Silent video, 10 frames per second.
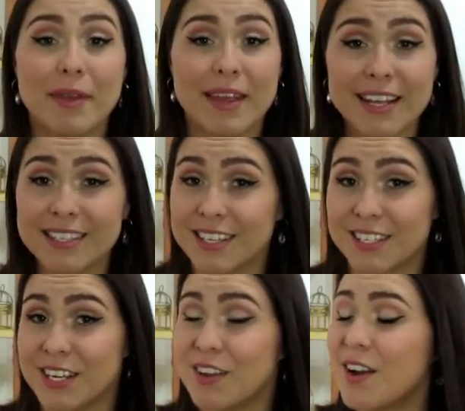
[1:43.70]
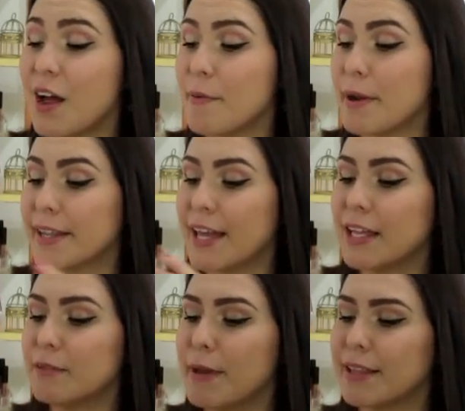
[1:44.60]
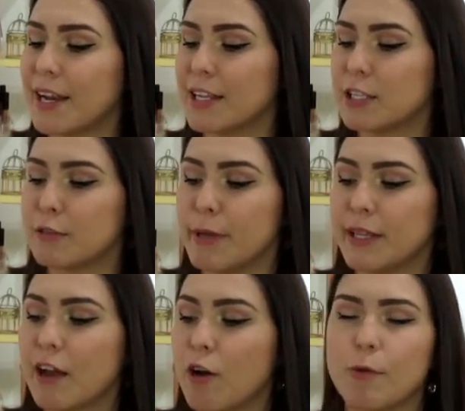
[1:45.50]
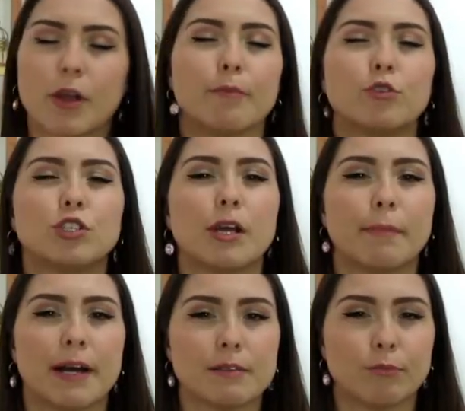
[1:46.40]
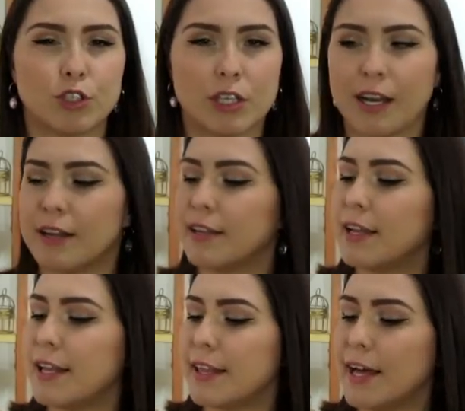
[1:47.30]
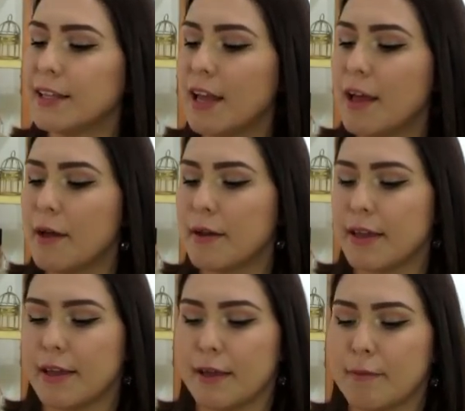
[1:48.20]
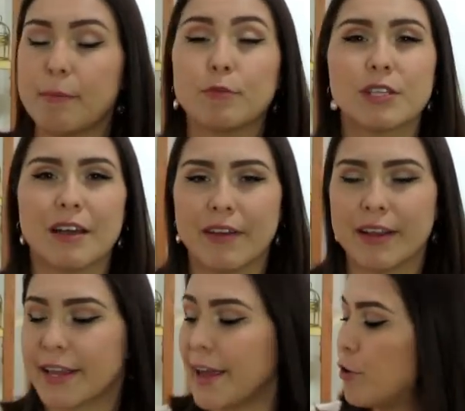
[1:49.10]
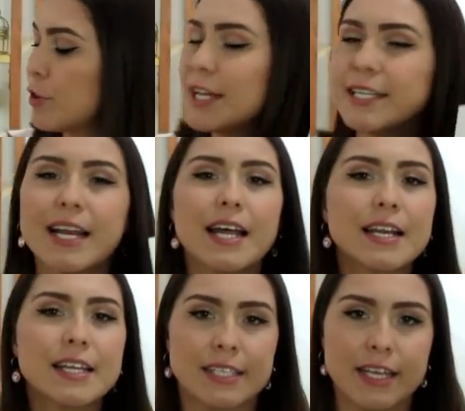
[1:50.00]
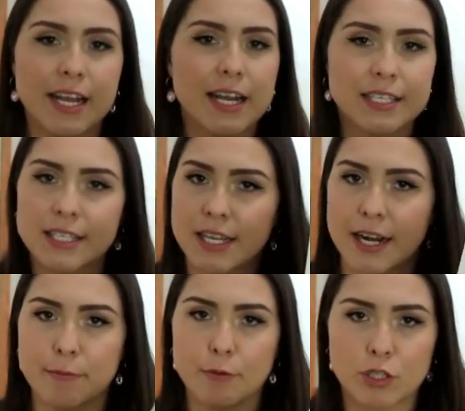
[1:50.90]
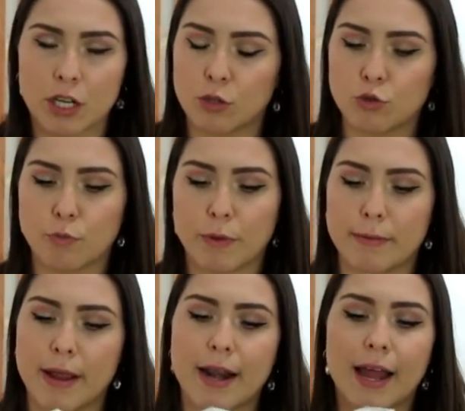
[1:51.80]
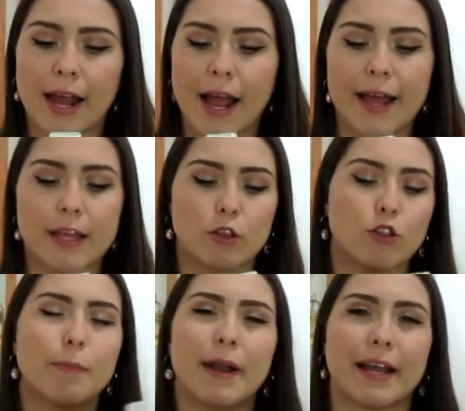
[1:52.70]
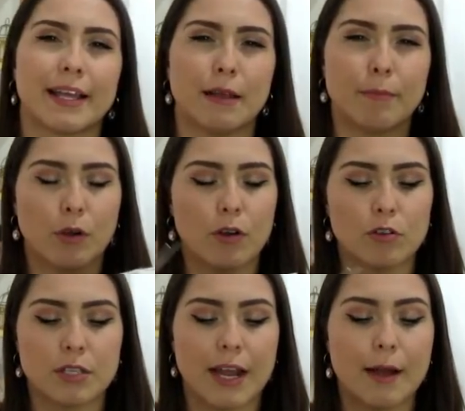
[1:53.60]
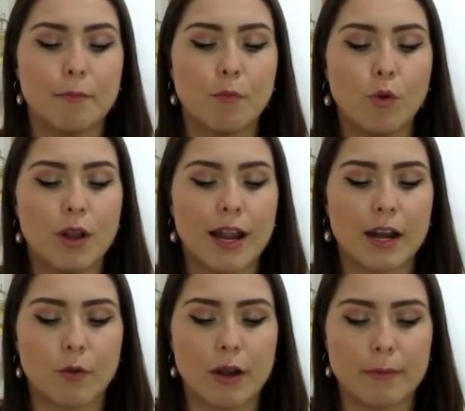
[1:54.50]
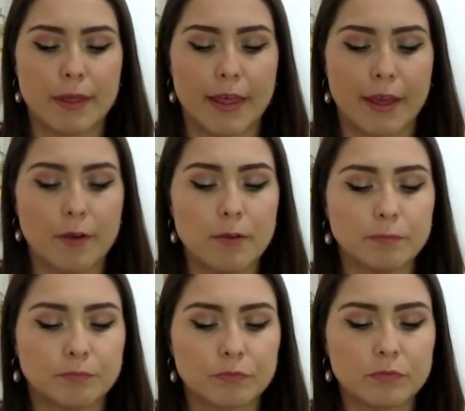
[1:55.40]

Viene sencillo, la verdad me transmite como que mucha paz, mucha tranquilidad. Eh, vamos a ver qué onda. Ya en la reseña les estaré mostrando súper bien la caja y todo para que tampoco no se haga muy largo el video.